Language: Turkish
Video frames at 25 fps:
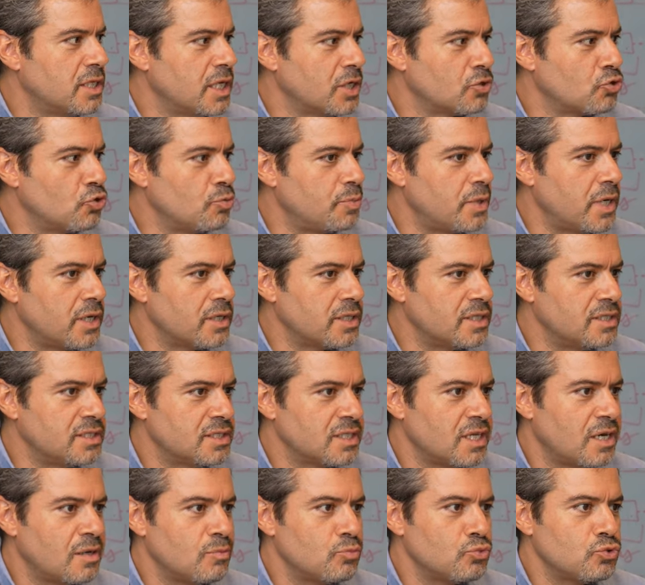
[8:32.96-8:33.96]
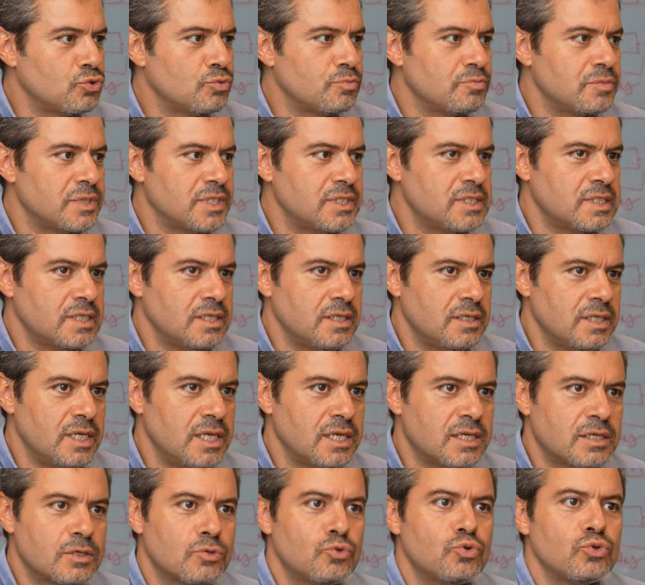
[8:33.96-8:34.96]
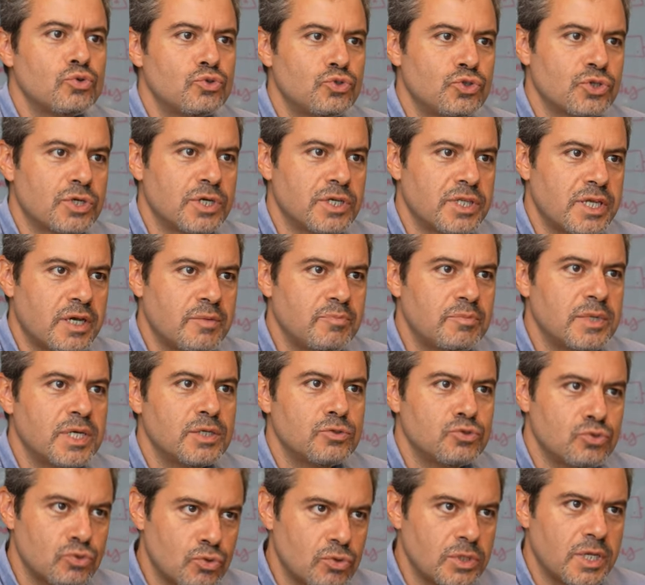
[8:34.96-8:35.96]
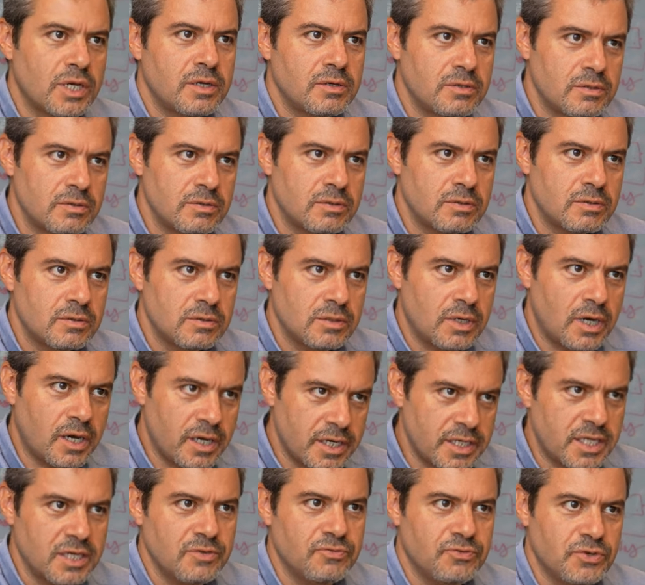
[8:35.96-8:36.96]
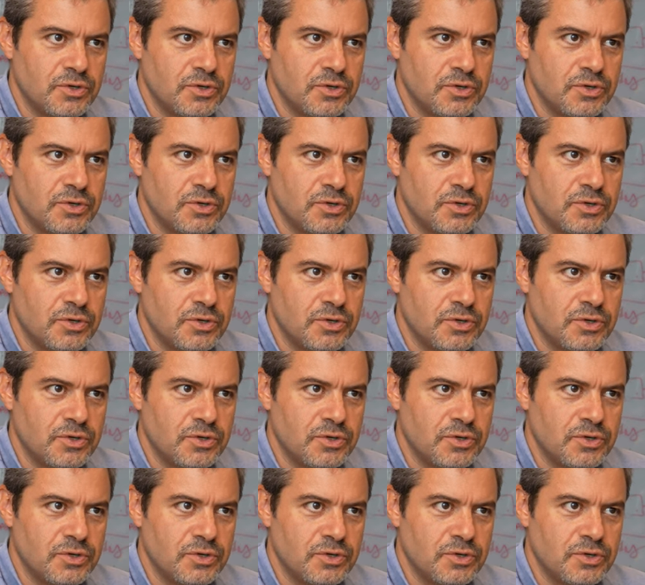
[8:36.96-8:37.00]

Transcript: Teknopark İstanbul'un biz ilk kuluçkadan mezun olan ARGE